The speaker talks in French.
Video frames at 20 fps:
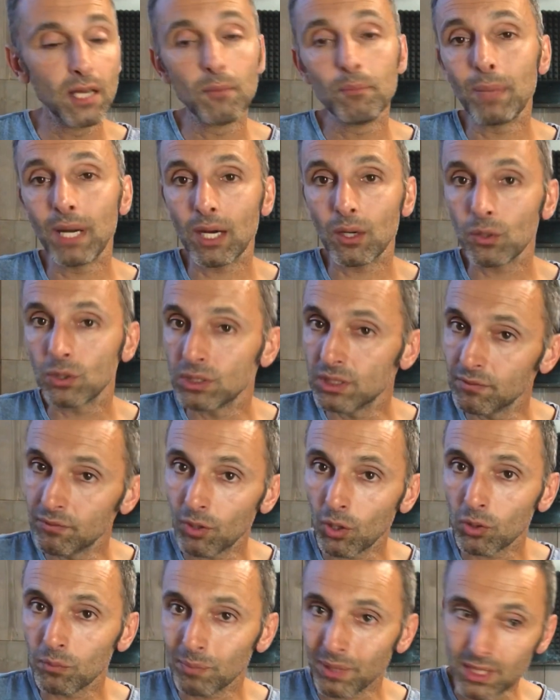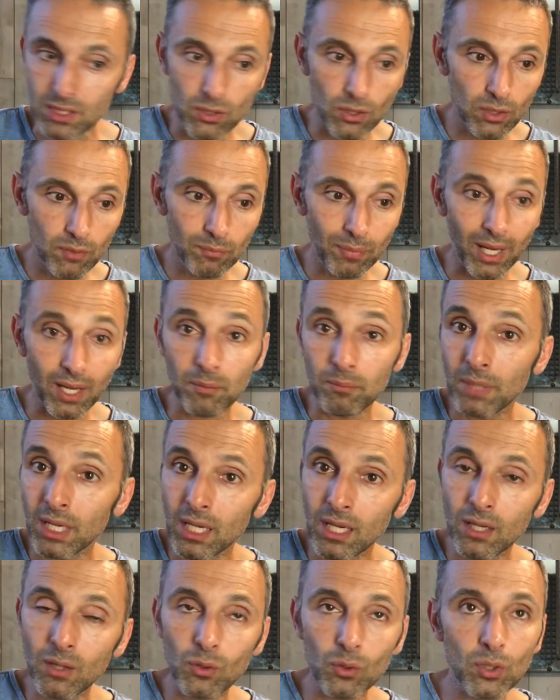par différentes personnes par
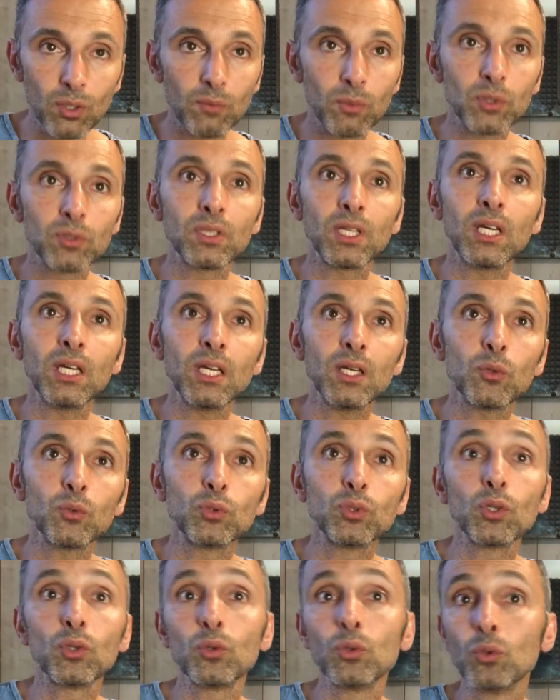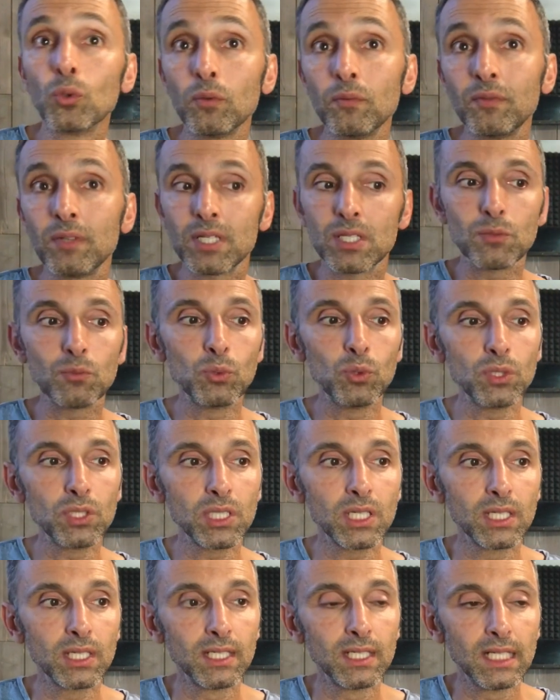mail, en commentaire ou dans le groupe Facebook
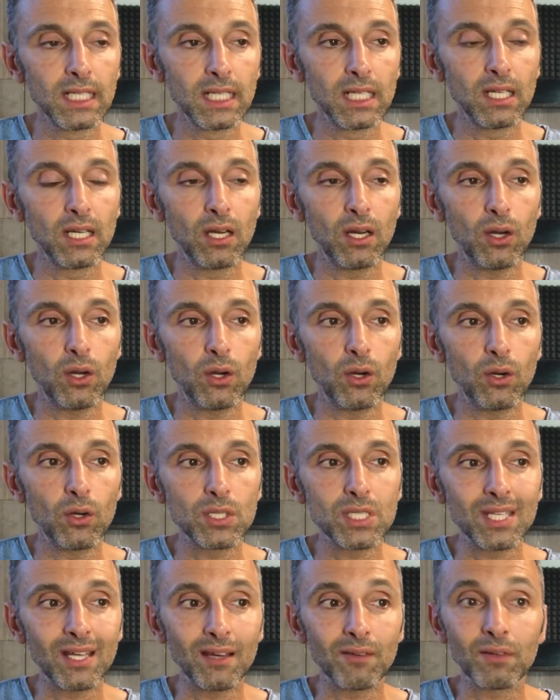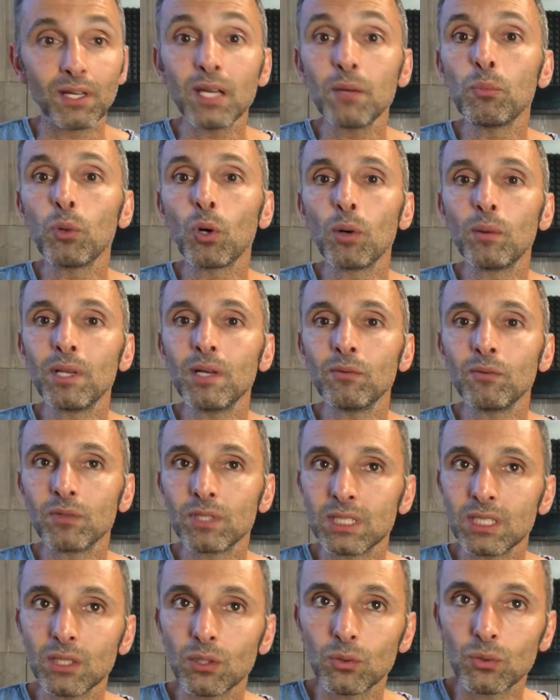euh, c'est un vrai problème, on va
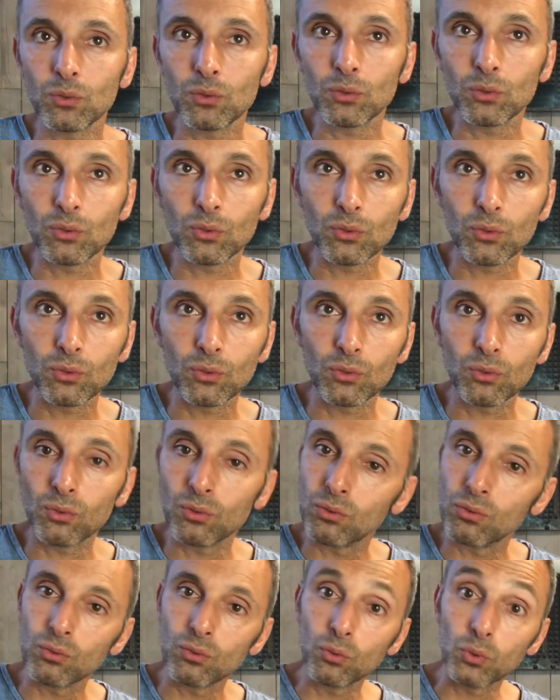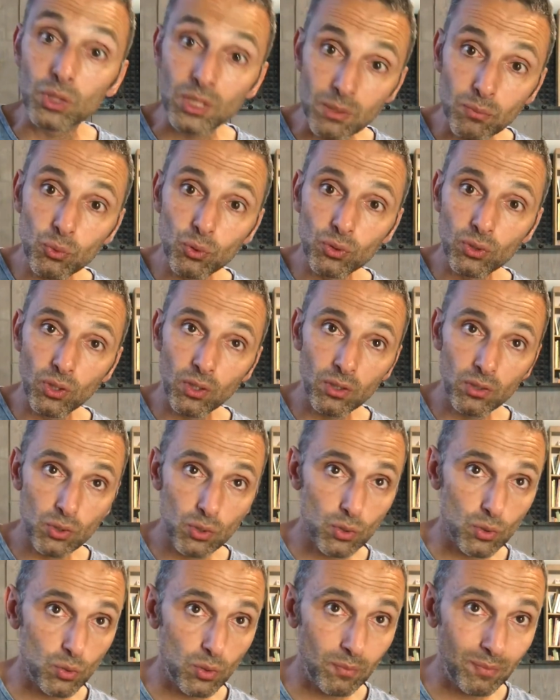dire, de, de débutant. Je
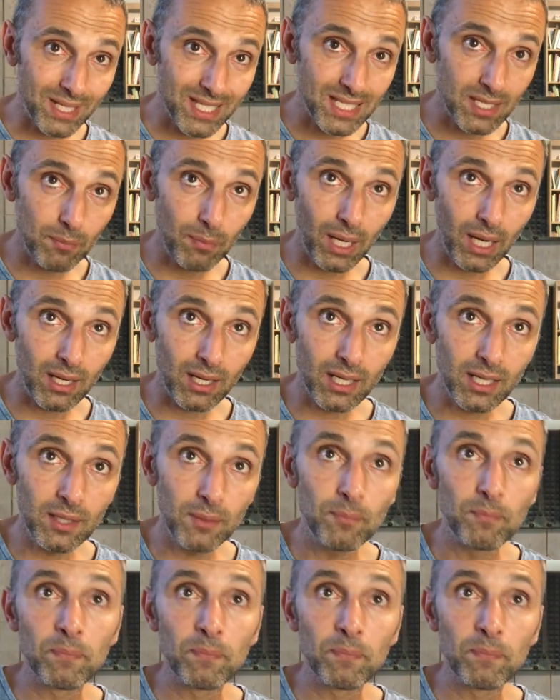suis passé par là.